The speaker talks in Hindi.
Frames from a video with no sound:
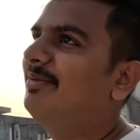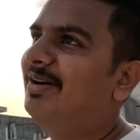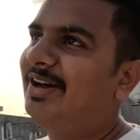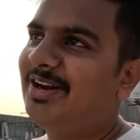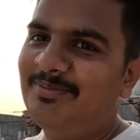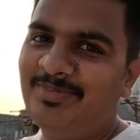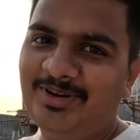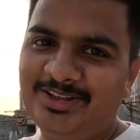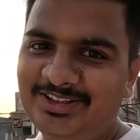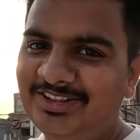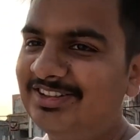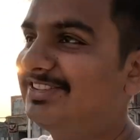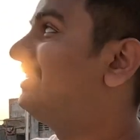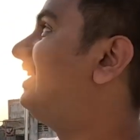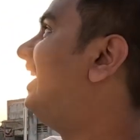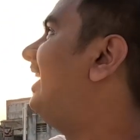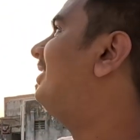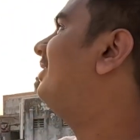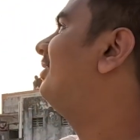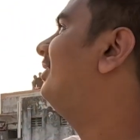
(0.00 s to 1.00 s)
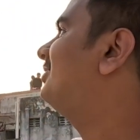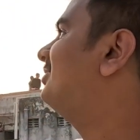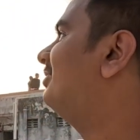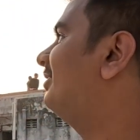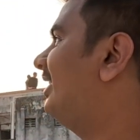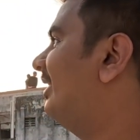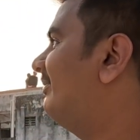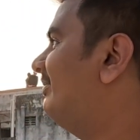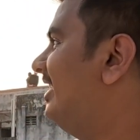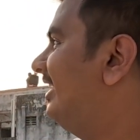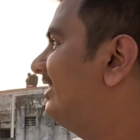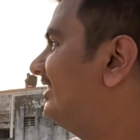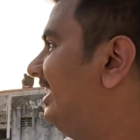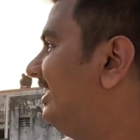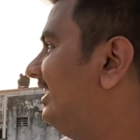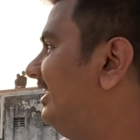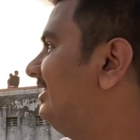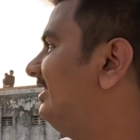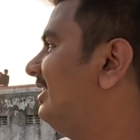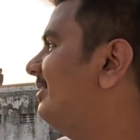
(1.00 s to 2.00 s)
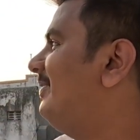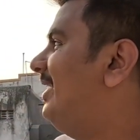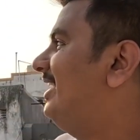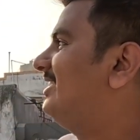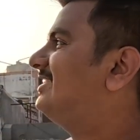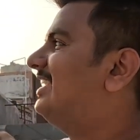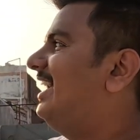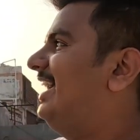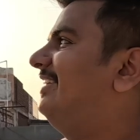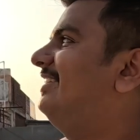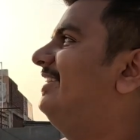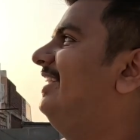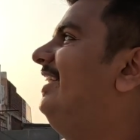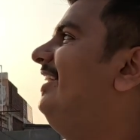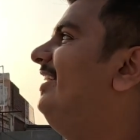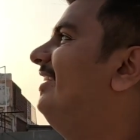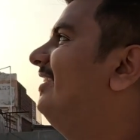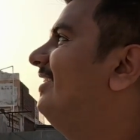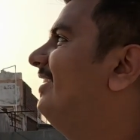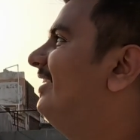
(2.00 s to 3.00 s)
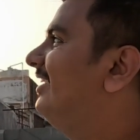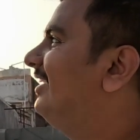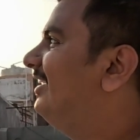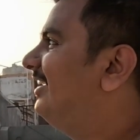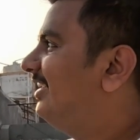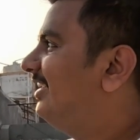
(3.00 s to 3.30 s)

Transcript: पे हमारी पतंग स्टार्ट हो चुकी है अब देखते हैं कितने पैच काटते हैं